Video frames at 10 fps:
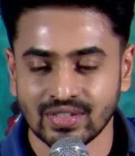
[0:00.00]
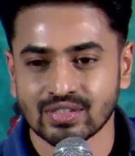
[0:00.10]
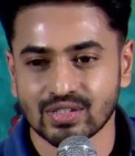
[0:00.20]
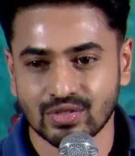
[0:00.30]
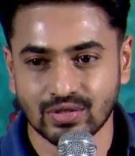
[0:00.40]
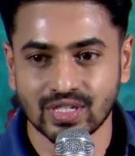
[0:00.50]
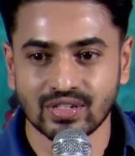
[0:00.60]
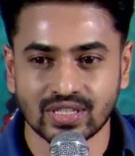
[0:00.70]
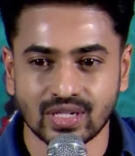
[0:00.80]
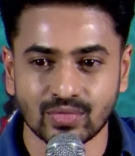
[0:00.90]
సో
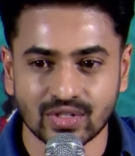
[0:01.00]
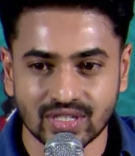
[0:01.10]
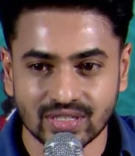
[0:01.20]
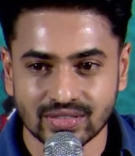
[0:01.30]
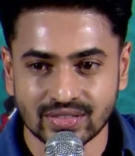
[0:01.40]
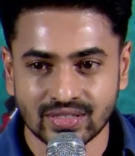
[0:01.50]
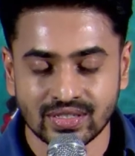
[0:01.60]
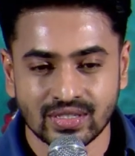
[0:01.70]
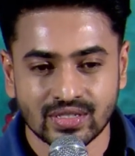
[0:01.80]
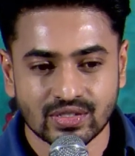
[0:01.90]
స్టోరీలో దమ్ ఉండాలి
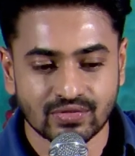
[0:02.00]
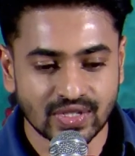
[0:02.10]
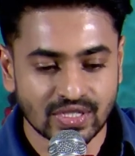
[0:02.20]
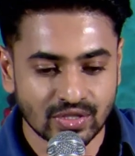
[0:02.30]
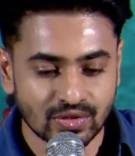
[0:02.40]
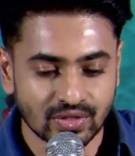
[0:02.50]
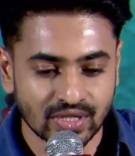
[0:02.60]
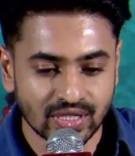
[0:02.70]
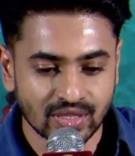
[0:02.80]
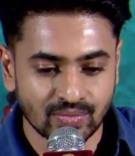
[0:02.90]
సో ఫస్ట్ స్టోరీ
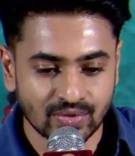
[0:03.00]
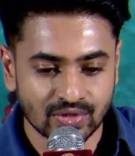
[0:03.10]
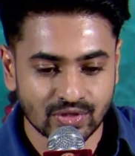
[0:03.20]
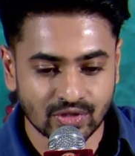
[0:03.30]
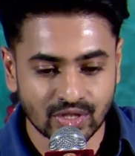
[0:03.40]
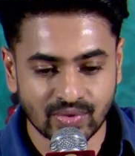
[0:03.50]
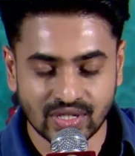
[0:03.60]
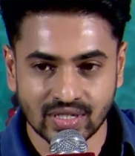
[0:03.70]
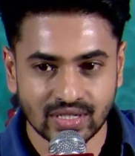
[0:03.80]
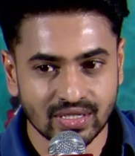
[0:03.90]
ఉన్నప్పుడు స్టోరీ
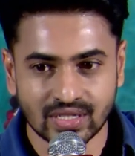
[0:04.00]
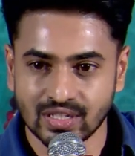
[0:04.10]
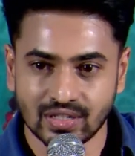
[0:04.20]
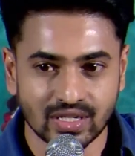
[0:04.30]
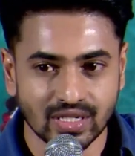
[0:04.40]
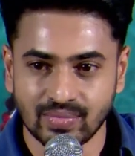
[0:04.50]
పరంగా నాకు ఆల్రెడీ